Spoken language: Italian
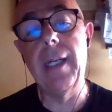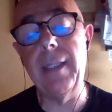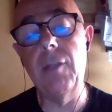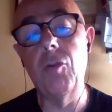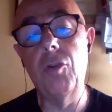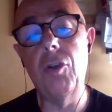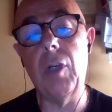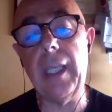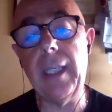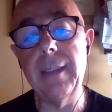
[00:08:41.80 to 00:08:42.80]
le
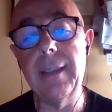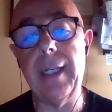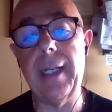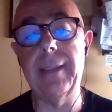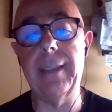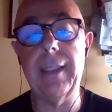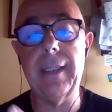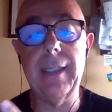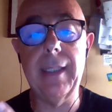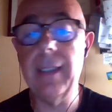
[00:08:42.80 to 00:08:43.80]
discussioni internet
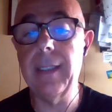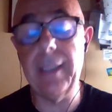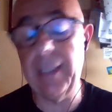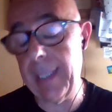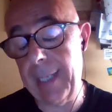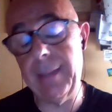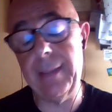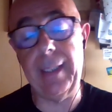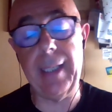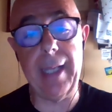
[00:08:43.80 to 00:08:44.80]
uh,
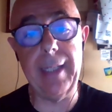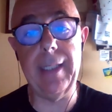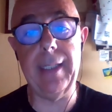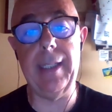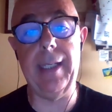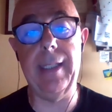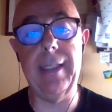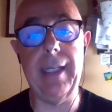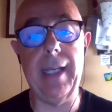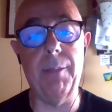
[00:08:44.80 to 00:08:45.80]
inerenti al,
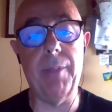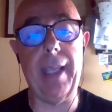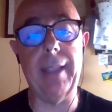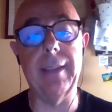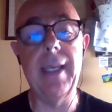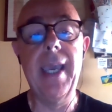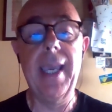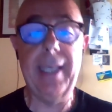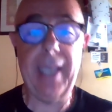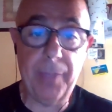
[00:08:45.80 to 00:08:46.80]
al, al, brand,
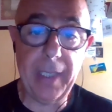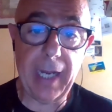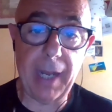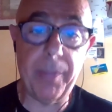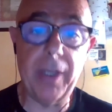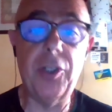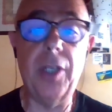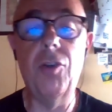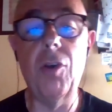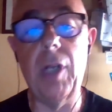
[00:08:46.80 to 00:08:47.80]
capire la
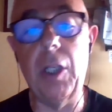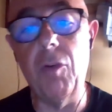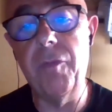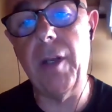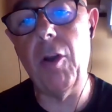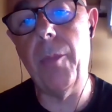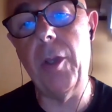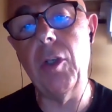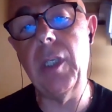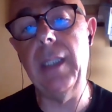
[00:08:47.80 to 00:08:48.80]
percezione di un
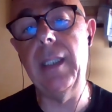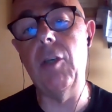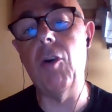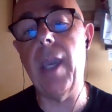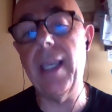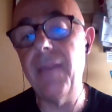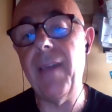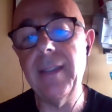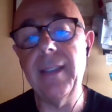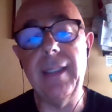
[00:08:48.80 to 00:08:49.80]
fenomeno critico e di
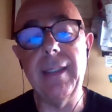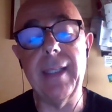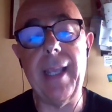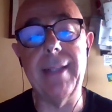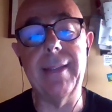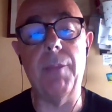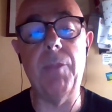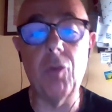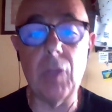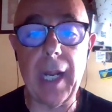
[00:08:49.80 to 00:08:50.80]
eventi di interesse,
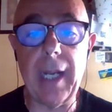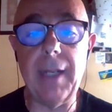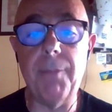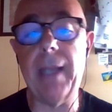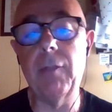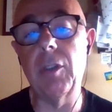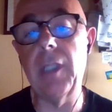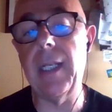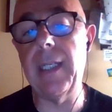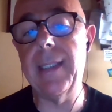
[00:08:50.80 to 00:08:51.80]
misurare l'impatto
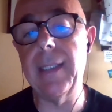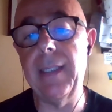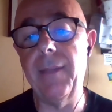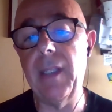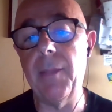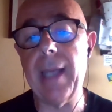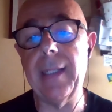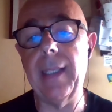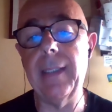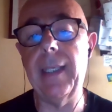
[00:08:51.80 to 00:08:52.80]
delle iniziative di
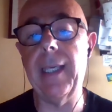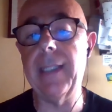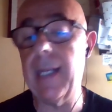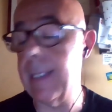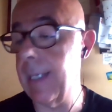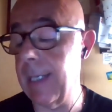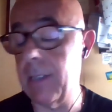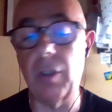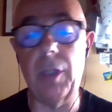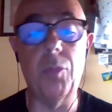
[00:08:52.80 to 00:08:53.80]
marketing e delle
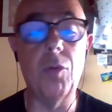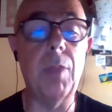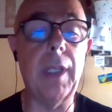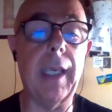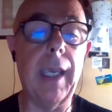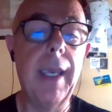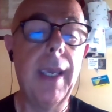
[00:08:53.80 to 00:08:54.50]
relazioni pubbliche